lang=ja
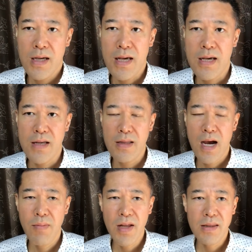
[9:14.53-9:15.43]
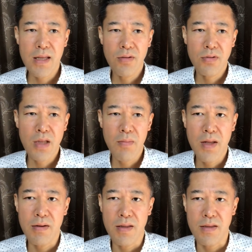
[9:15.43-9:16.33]
でハマっていくため
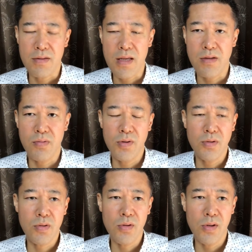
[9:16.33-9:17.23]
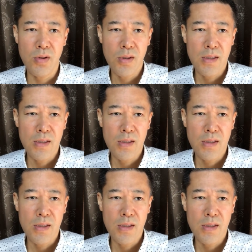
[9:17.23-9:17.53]
にはですね、自分のこう